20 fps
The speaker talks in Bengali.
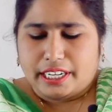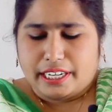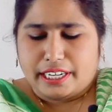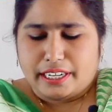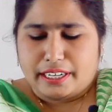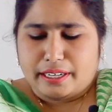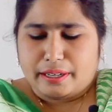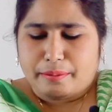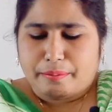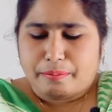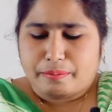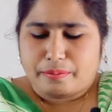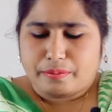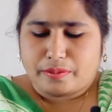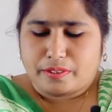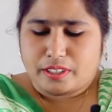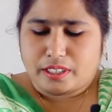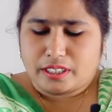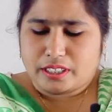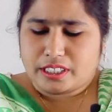এখানে
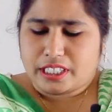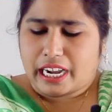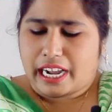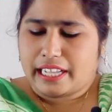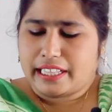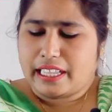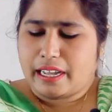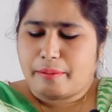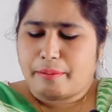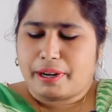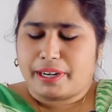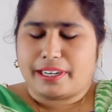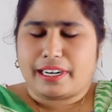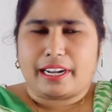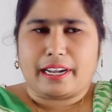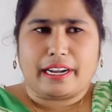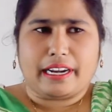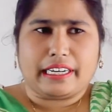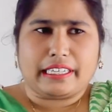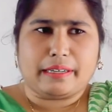সাদা
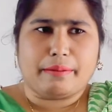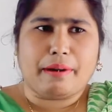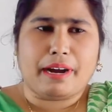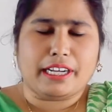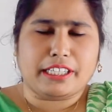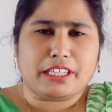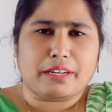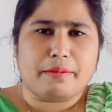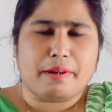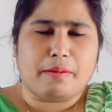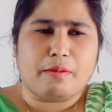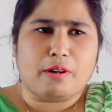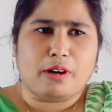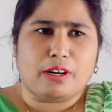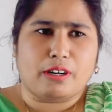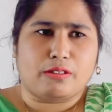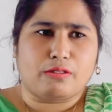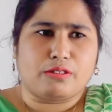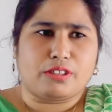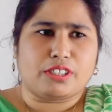মাটা একটা ভাষা
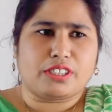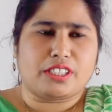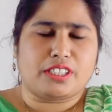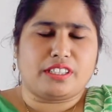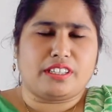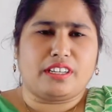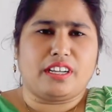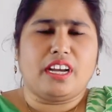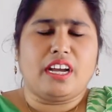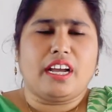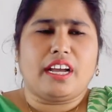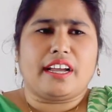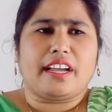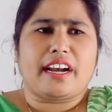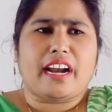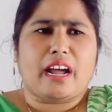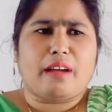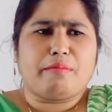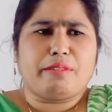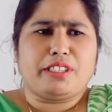ব্যবহার করেছেন
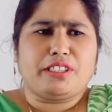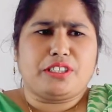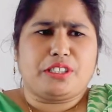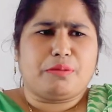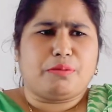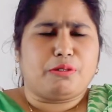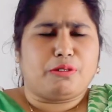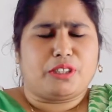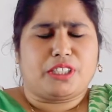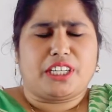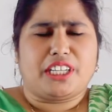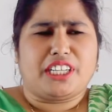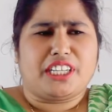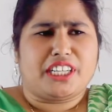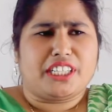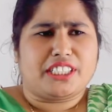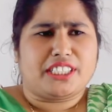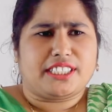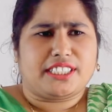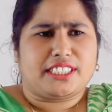গ্রামীণ জীবনকে
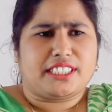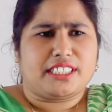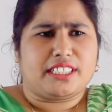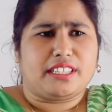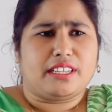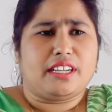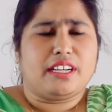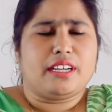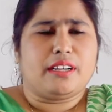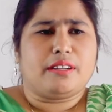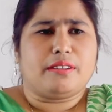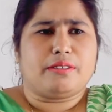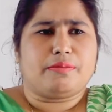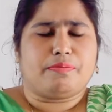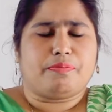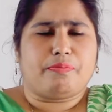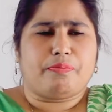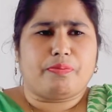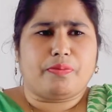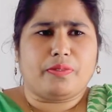নিয়ে এসেছেন
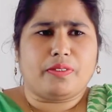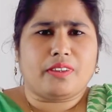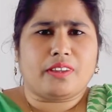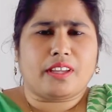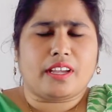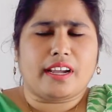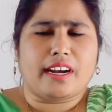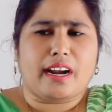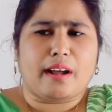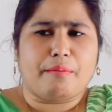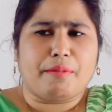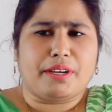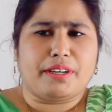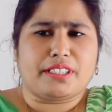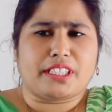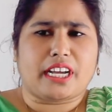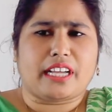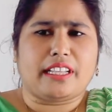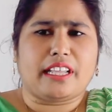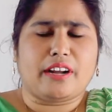গ্রামের
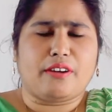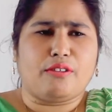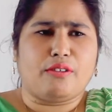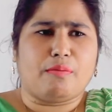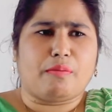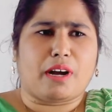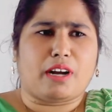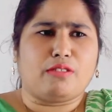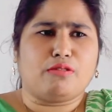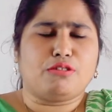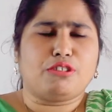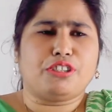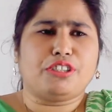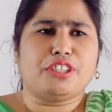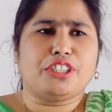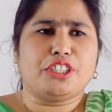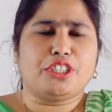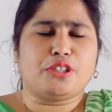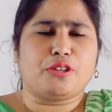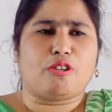সাধারণ মানুষ
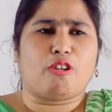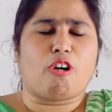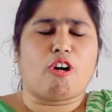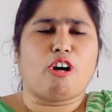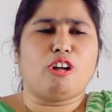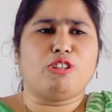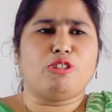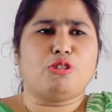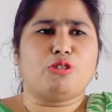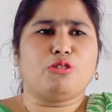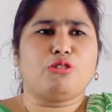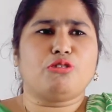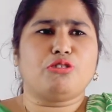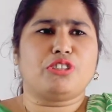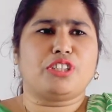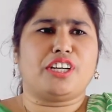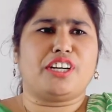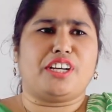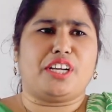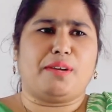কৃষক অন্তজ
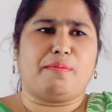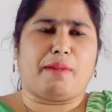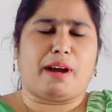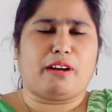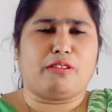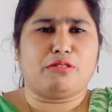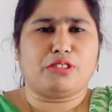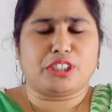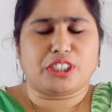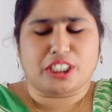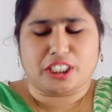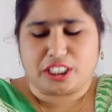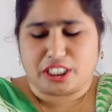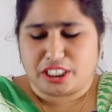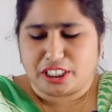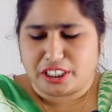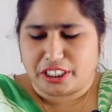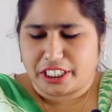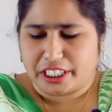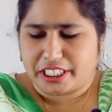শ্রেণীর মানুষকে
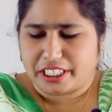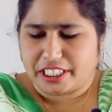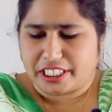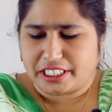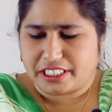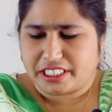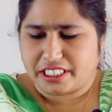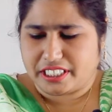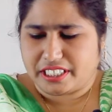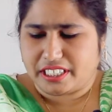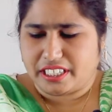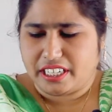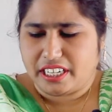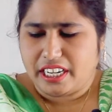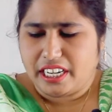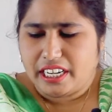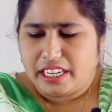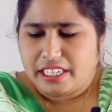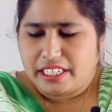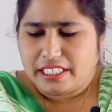তিনি দেখিয়েছেন
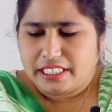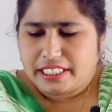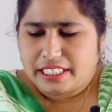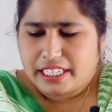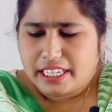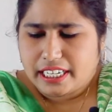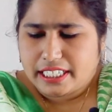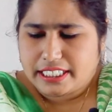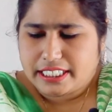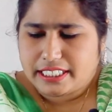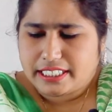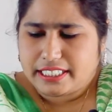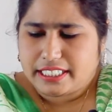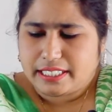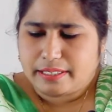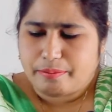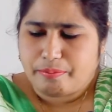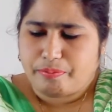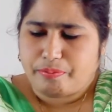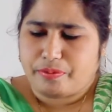ইতিহাসে
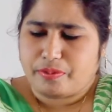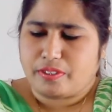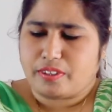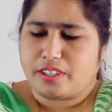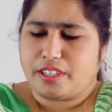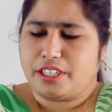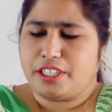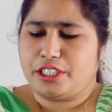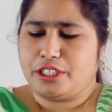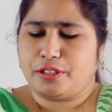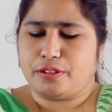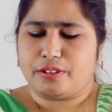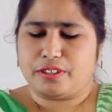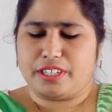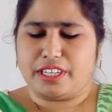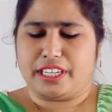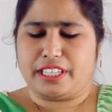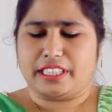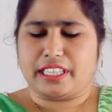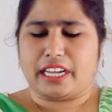যে কৃষক
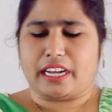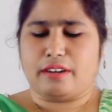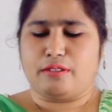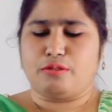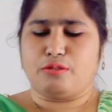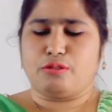নেতা